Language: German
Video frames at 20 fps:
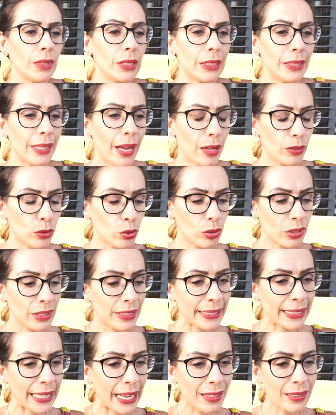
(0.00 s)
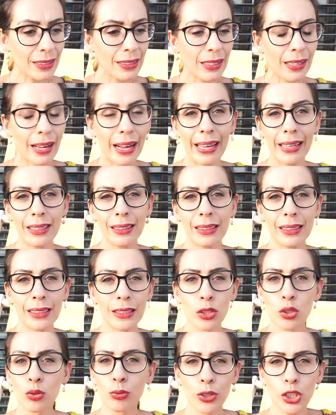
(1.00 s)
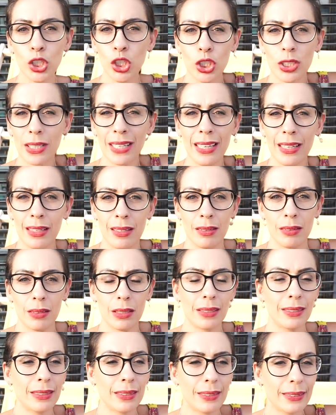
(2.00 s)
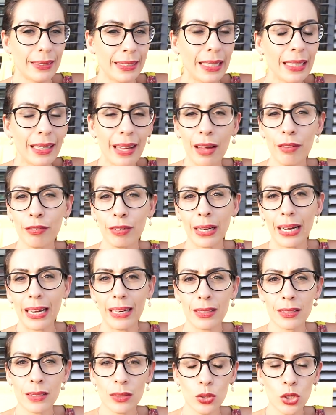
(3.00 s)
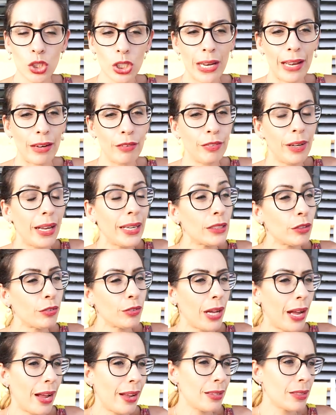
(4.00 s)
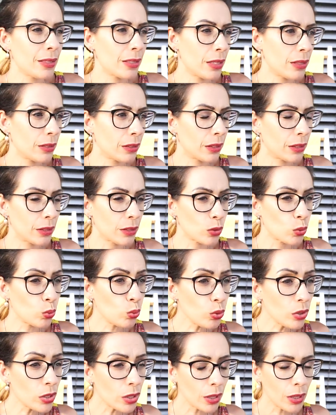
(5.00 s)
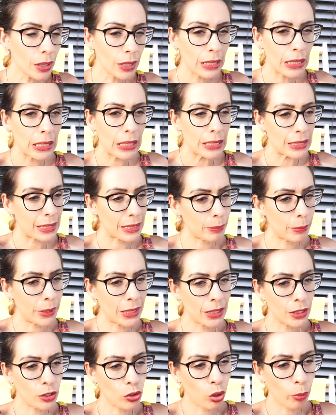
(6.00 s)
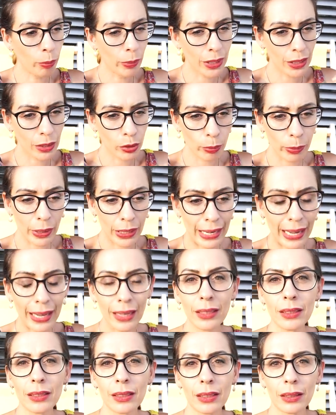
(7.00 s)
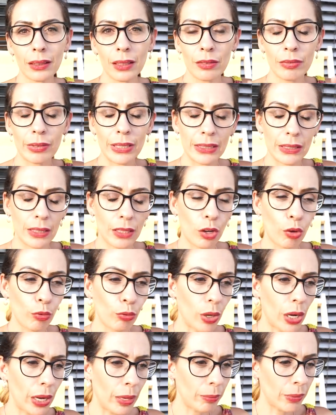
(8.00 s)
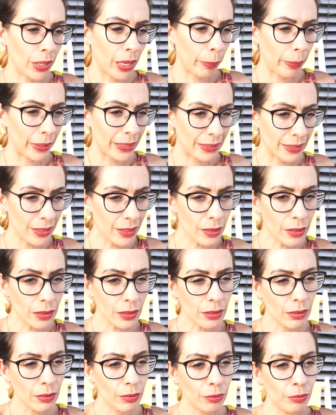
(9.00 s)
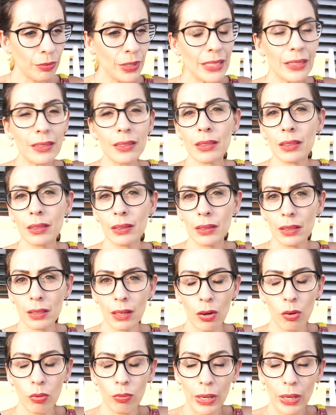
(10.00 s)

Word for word: ja, so das Ganze eigentlich zu verstehen. Das ging einfach alles zu schnell. Vielleicht auf der einen Seite ganz gut, dass man nicht nochmal darüber nachgedacht hat, was genau vor einem Jahr passiert ist, wie es genau